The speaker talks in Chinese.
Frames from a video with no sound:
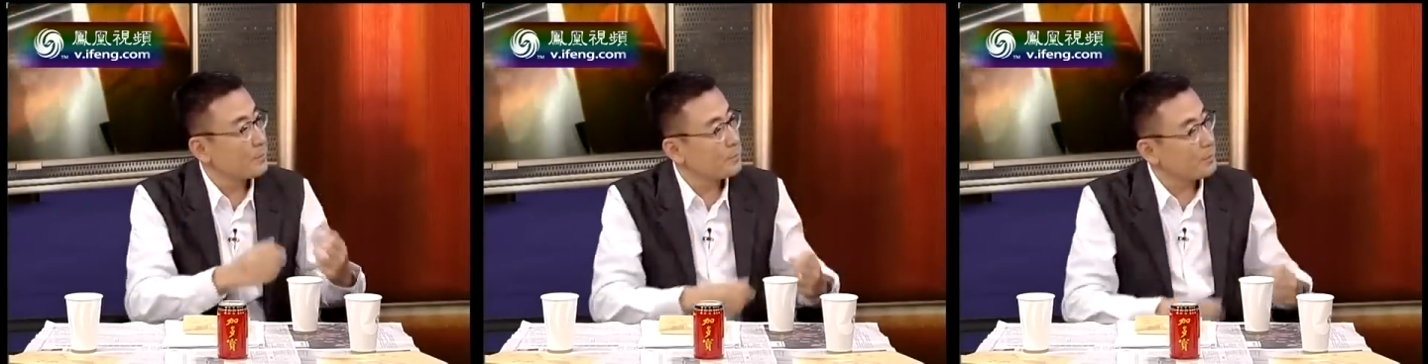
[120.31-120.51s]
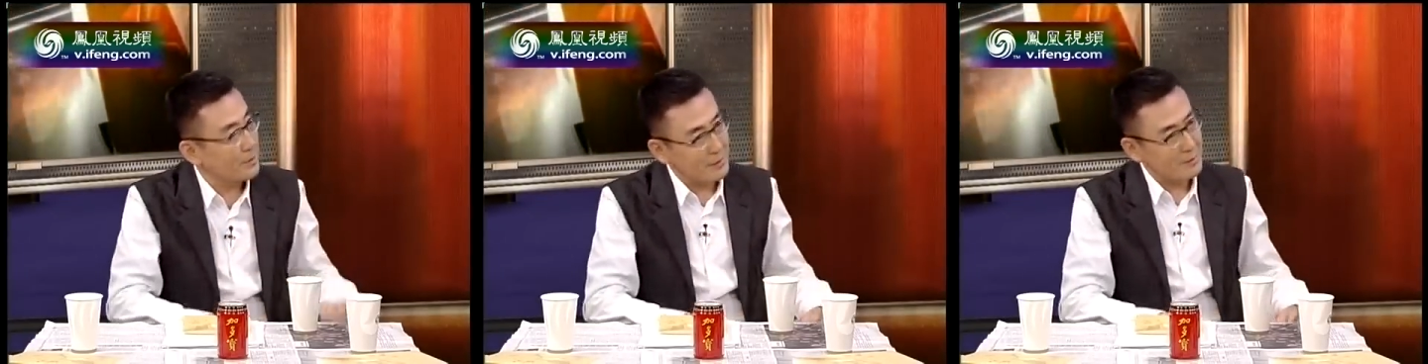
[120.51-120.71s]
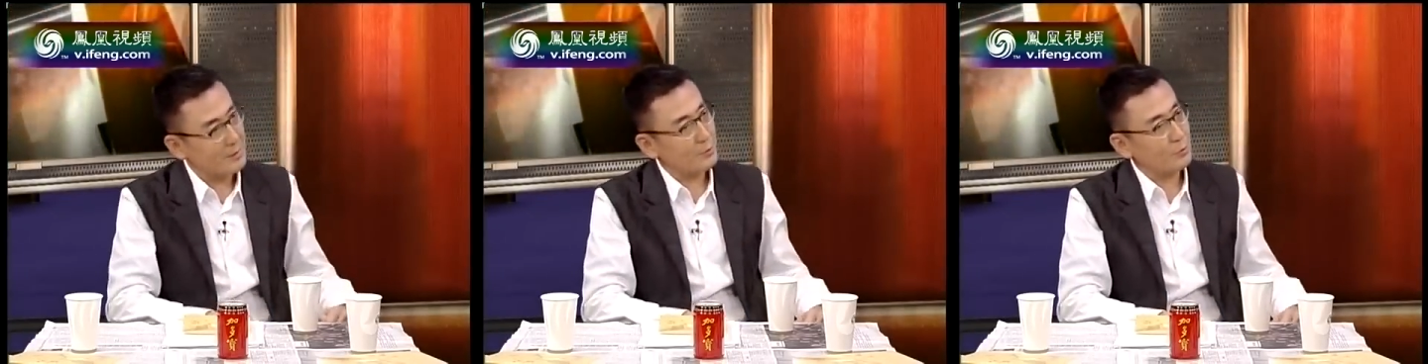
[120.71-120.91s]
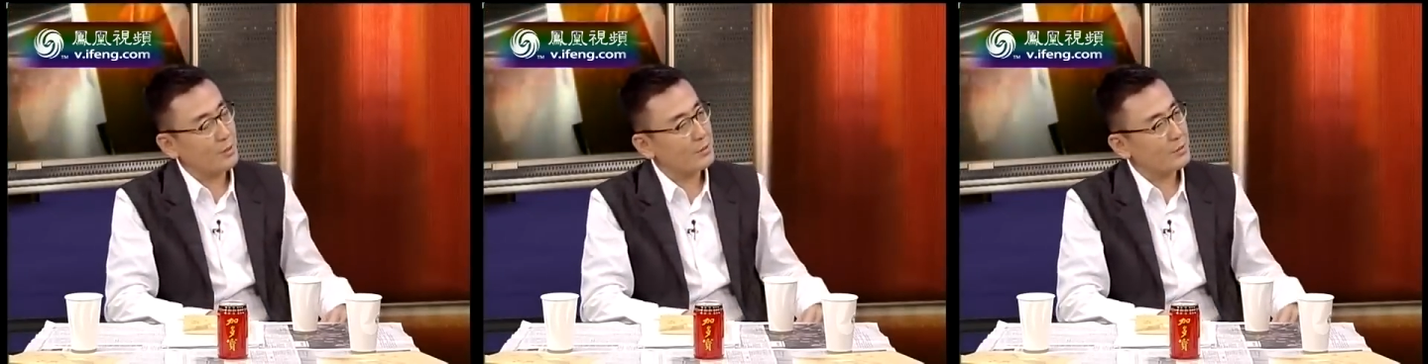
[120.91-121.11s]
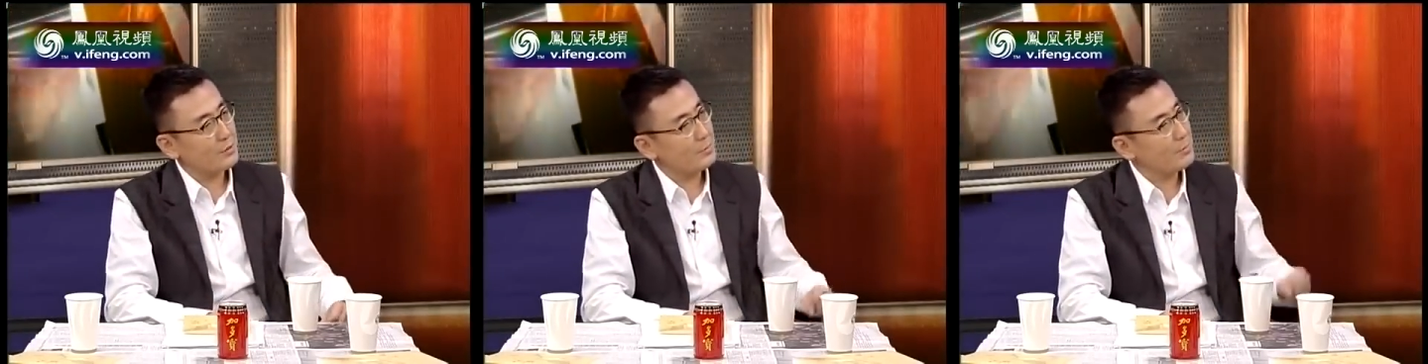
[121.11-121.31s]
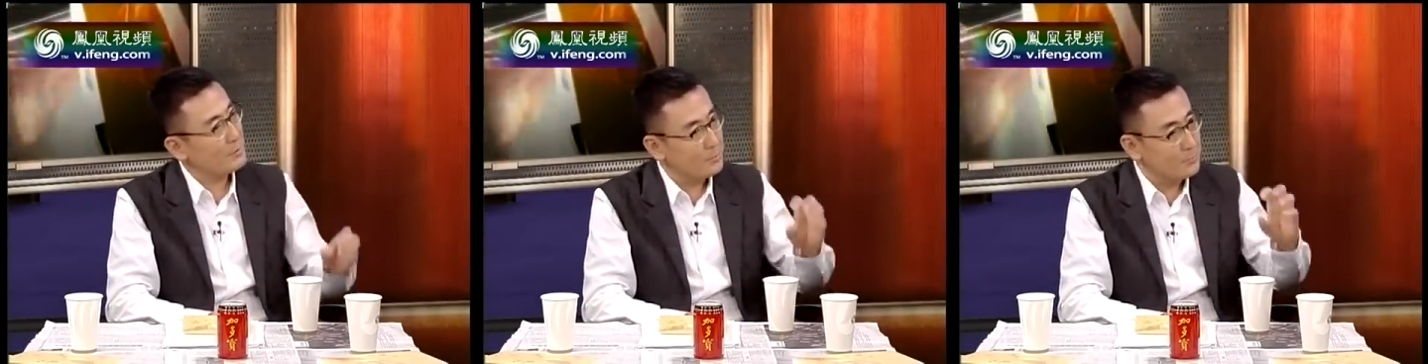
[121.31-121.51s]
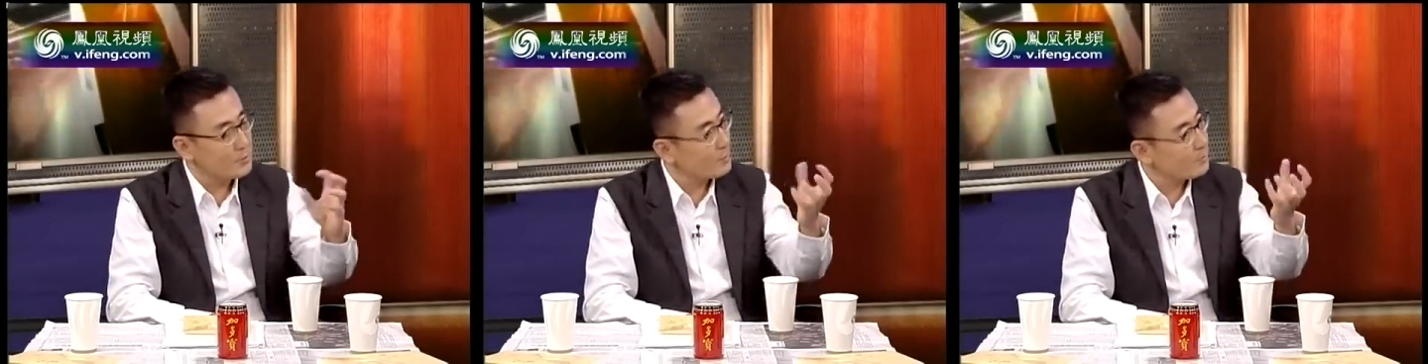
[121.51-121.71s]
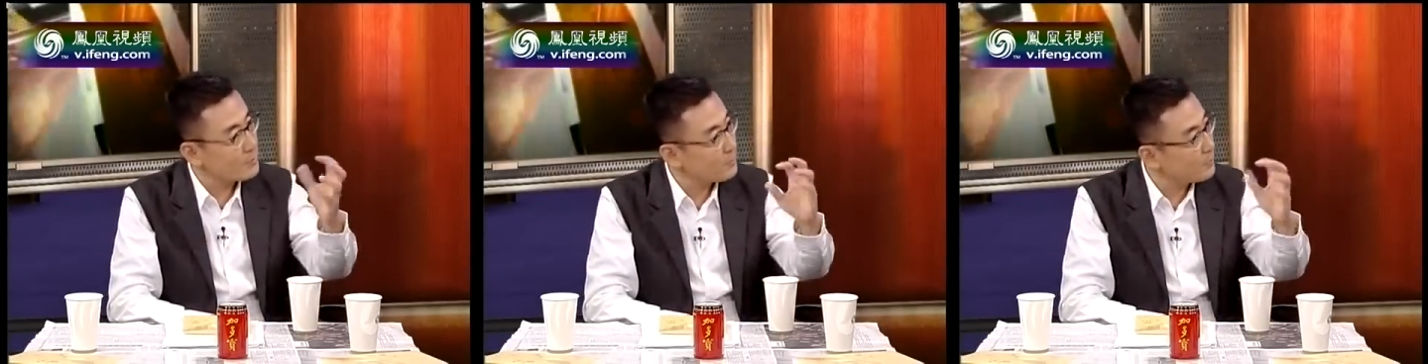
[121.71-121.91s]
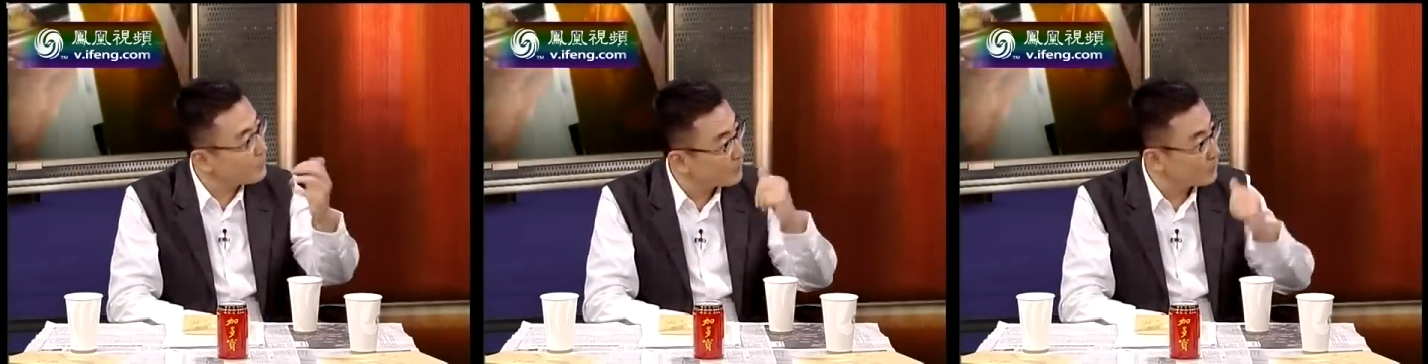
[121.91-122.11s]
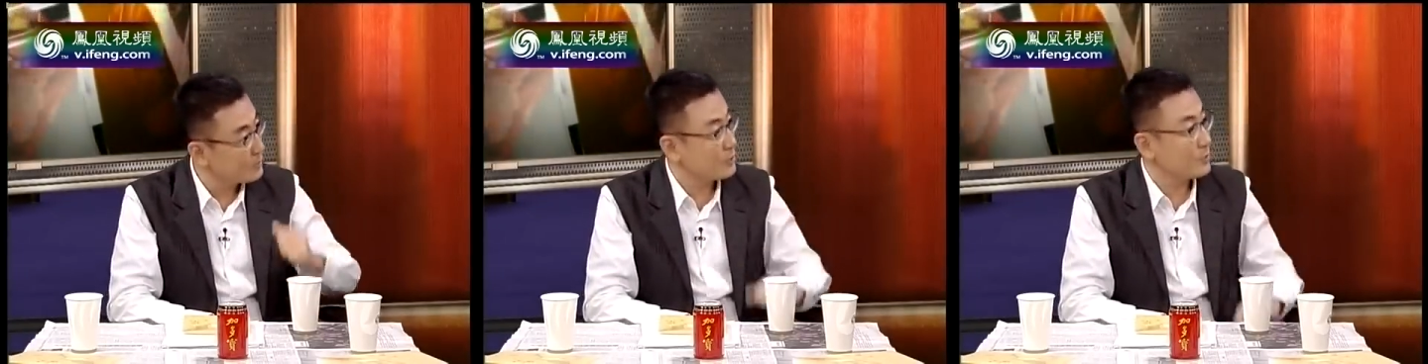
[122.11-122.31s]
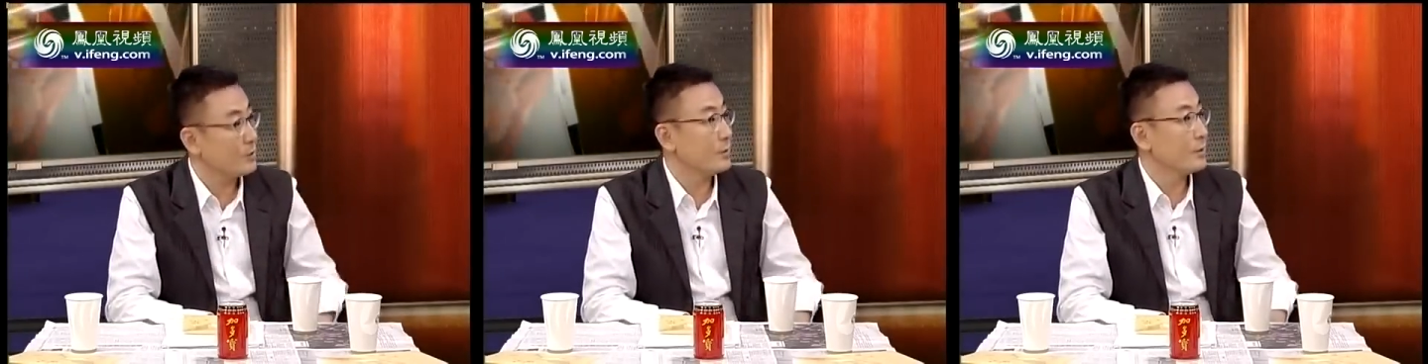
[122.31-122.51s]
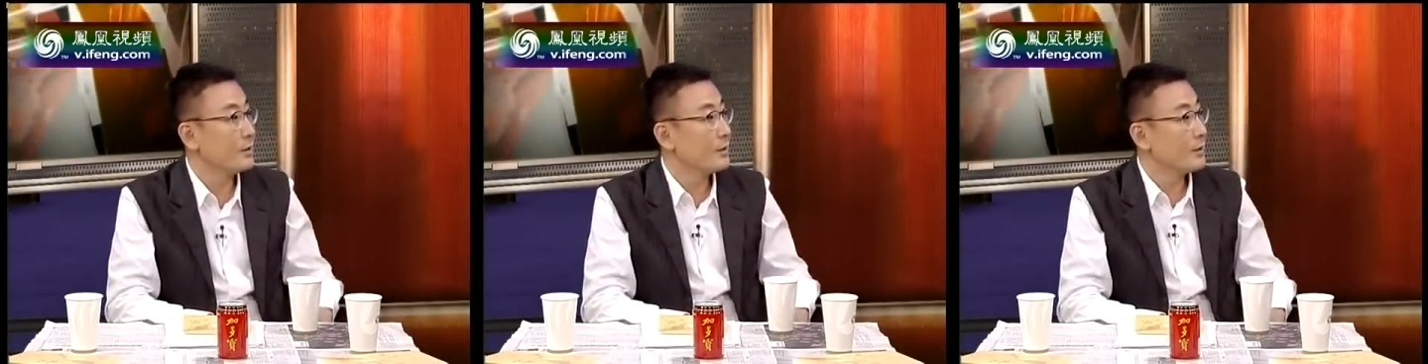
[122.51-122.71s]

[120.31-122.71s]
别人也觉着怎么你们怎么这么默契啊？